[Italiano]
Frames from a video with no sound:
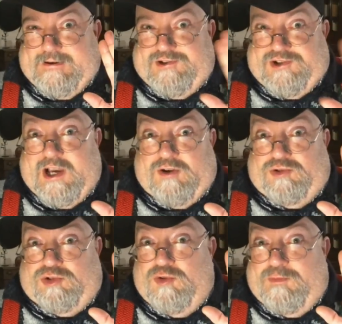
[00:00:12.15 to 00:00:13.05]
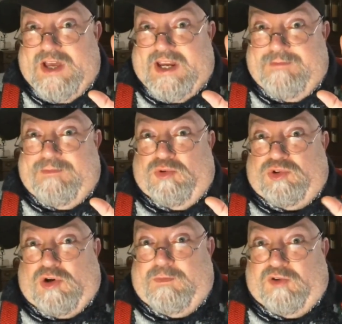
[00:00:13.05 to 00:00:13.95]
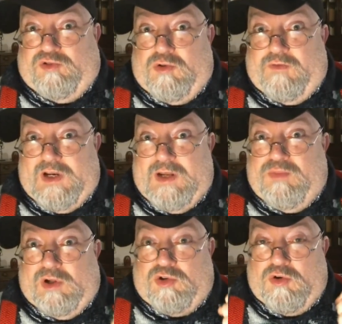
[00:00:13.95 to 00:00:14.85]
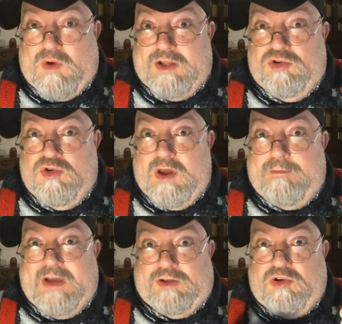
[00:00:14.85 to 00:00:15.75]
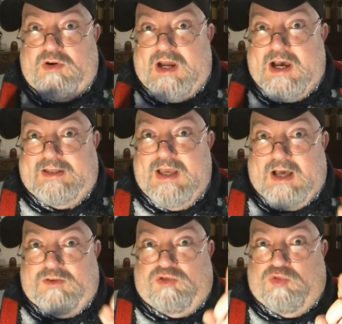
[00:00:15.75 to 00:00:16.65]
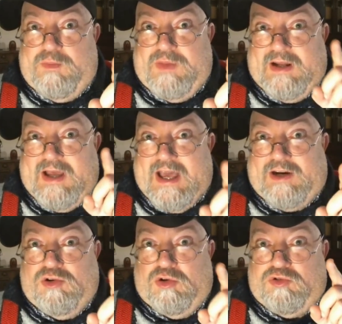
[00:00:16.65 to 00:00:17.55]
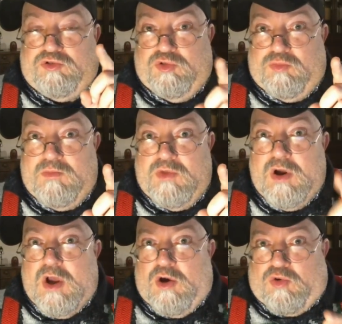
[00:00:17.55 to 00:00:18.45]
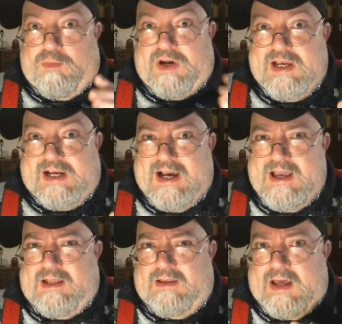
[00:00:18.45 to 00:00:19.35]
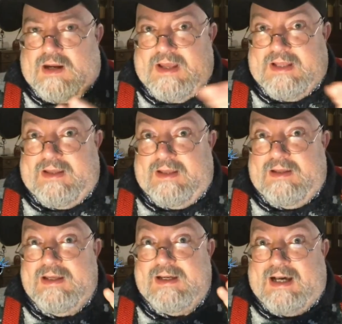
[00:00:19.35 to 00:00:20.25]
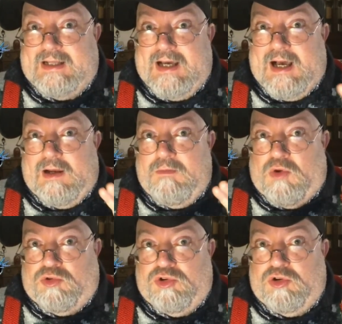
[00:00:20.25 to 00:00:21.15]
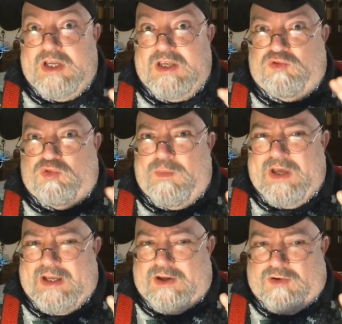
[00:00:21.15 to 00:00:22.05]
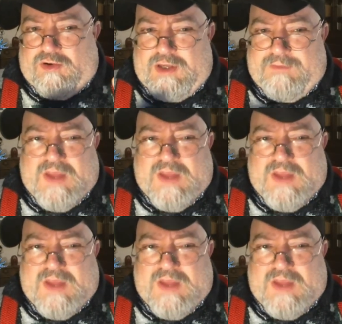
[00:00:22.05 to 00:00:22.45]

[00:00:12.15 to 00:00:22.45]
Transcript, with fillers: Ciao tuberi, purtroppo sono Filippo Altroquando e bentornati a Super Ergo Sum, rubrica interamente dedicata al mondo dei supereroi.